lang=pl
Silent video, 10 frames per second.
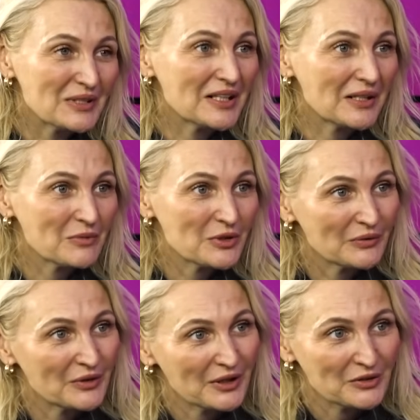i staramy
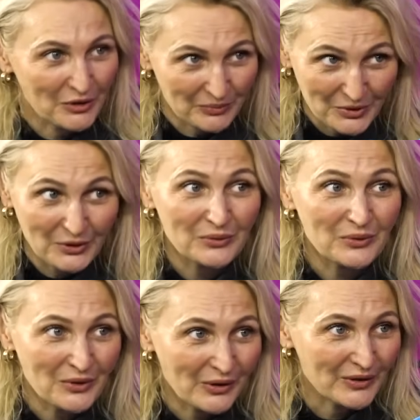się odegrać od
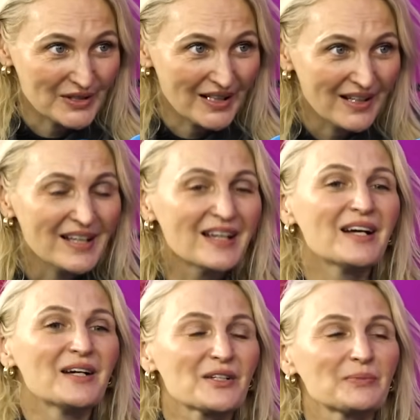początku do końca.
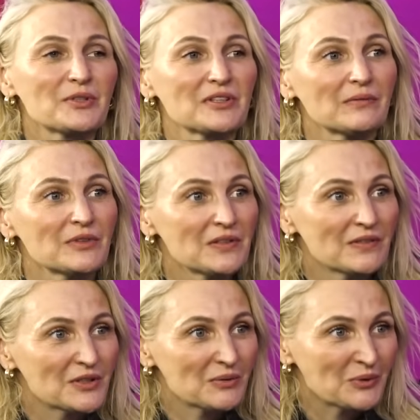Rozpoczynamy
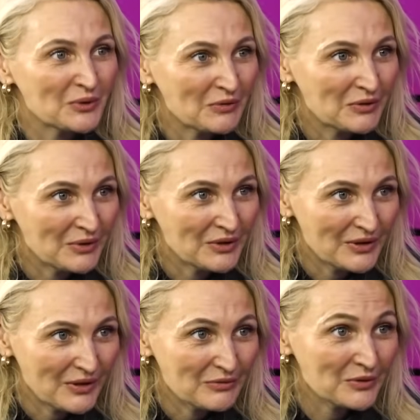dziewięciominutowym
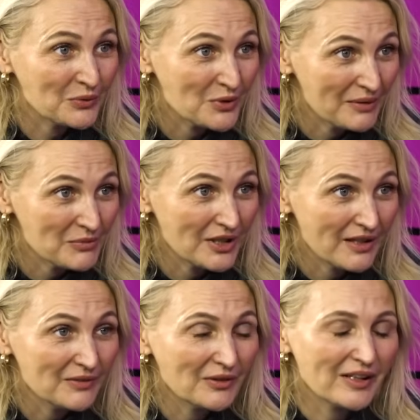intro, wynurzam
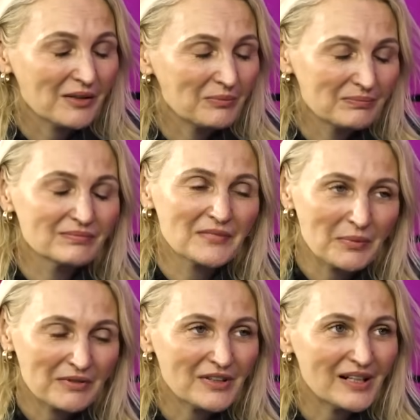się, to taki
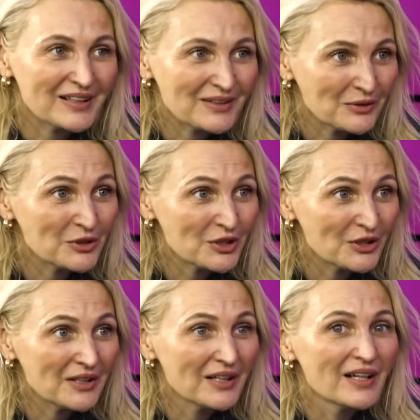naprawdę
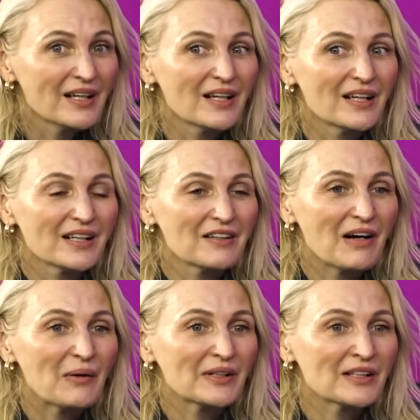elektroniczny
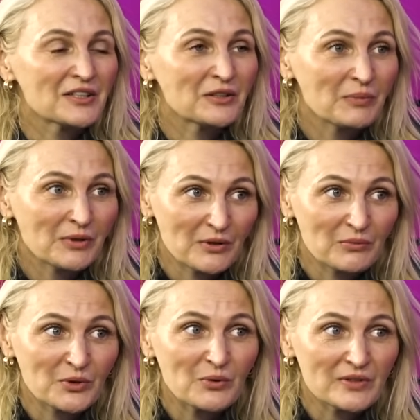kawałek, gdzie
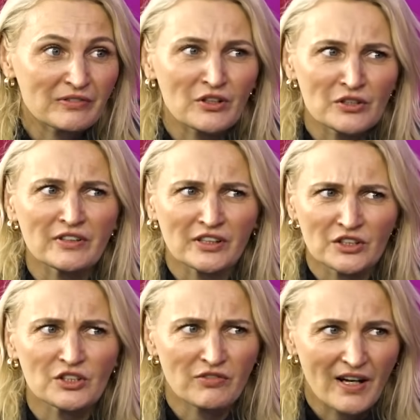dopiero mój głos wchodzi w
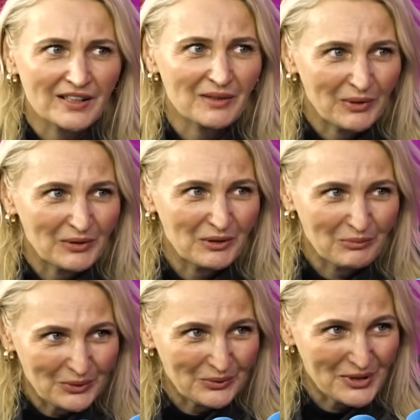jakiejś czwartej,
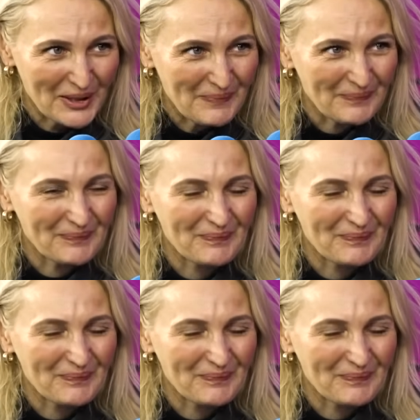piątej minucie